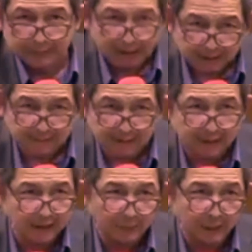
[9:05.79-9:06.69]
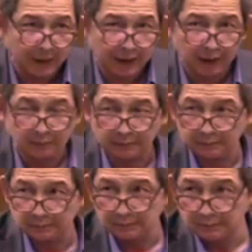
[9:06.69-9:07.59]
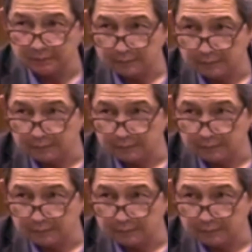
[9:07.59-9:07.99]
Pertanyaan saya, kenapa balik? keluaran.